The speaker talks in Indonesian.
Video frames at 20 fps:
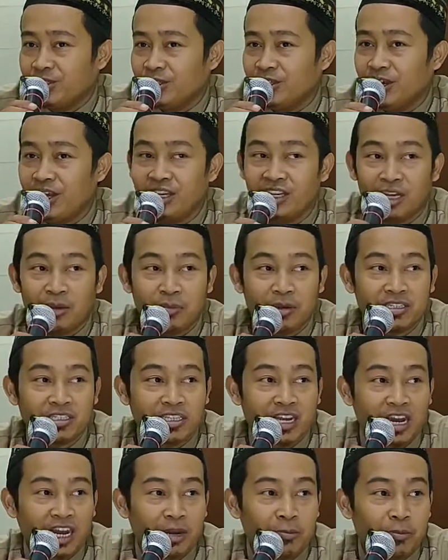Kira-kira
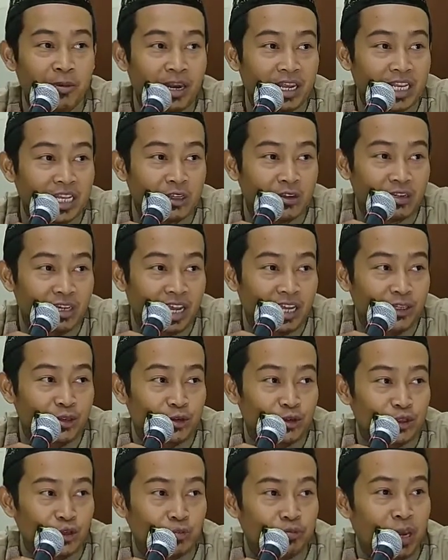perjalanan berat atau tidak itu
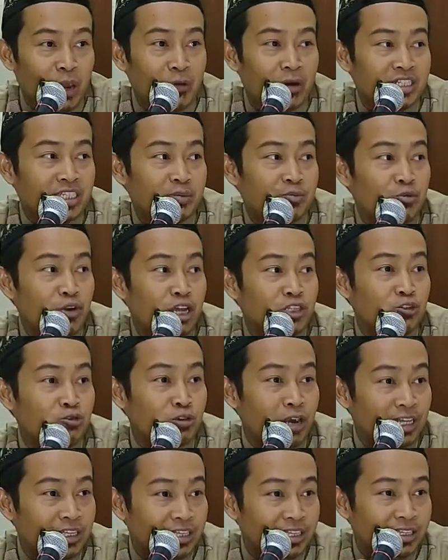untuk membawa sebuah
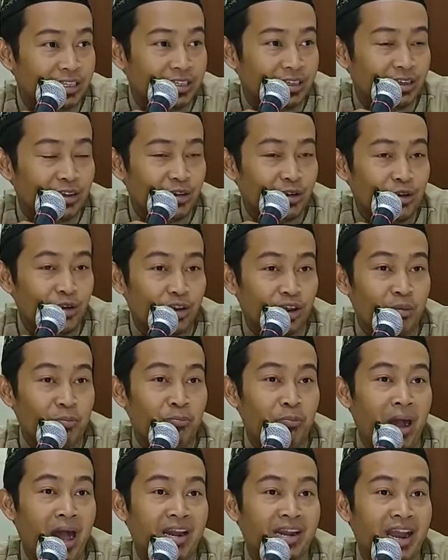surat
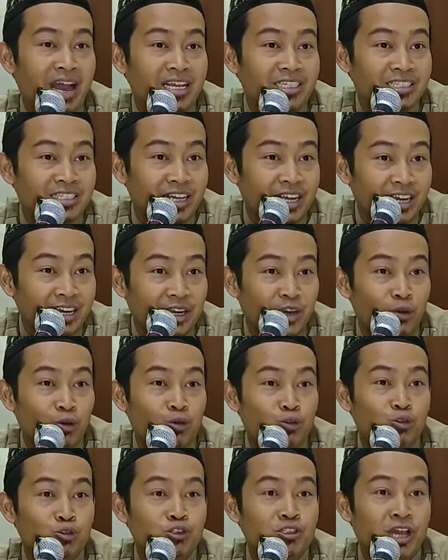kepanasan,
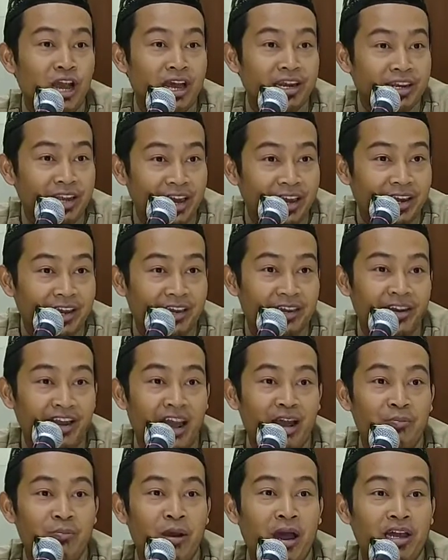kehujanan,
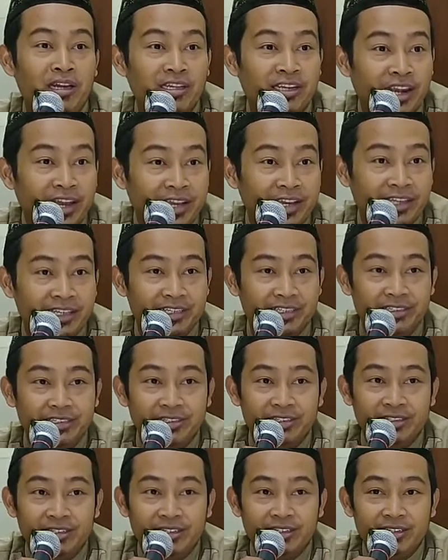kena badai
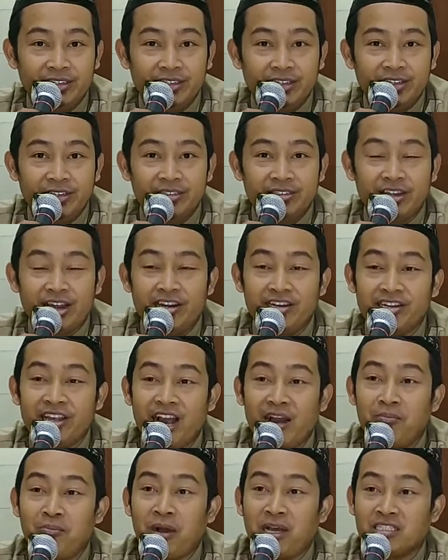dan
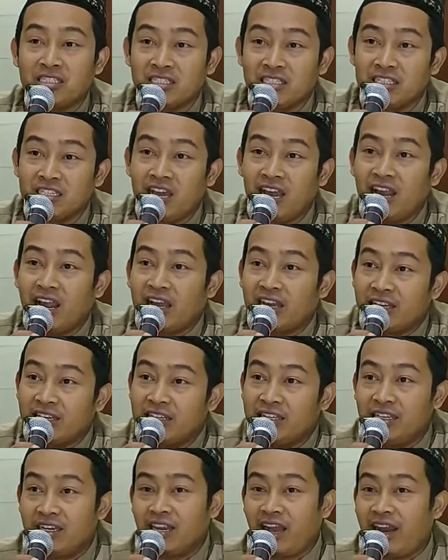yang pastinya
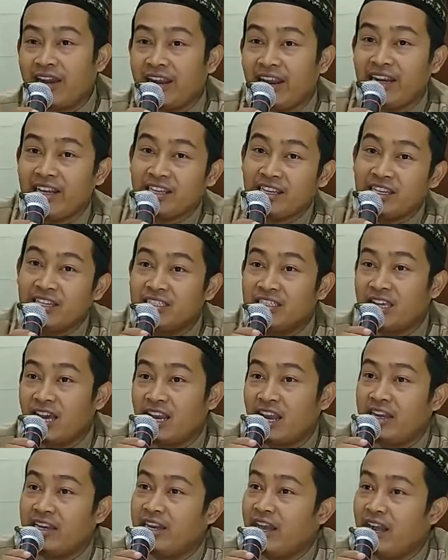lagi kanan kiri
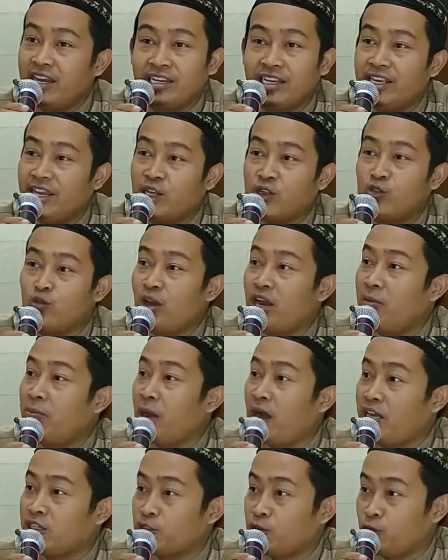jalan tidak ada yang jual
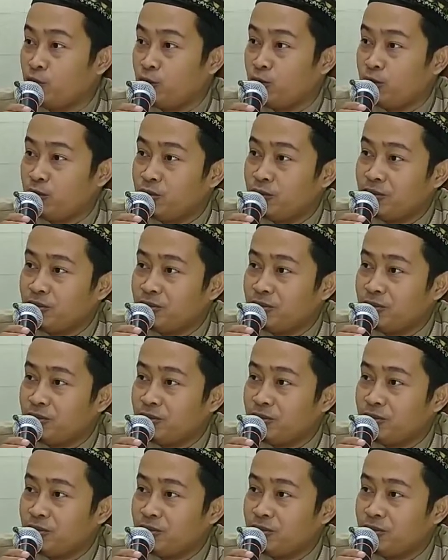bakso.